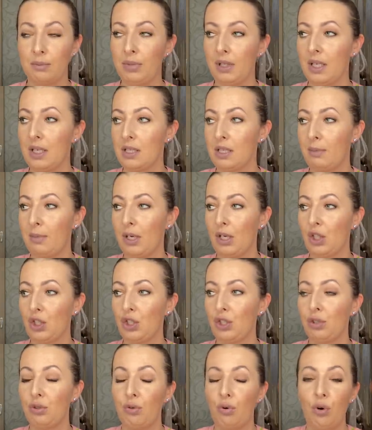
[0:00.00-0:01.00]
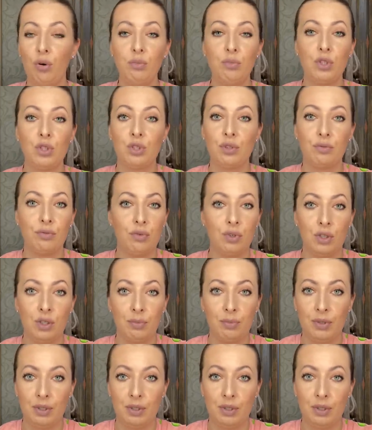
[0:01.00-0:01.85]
была собака щенком, ничего не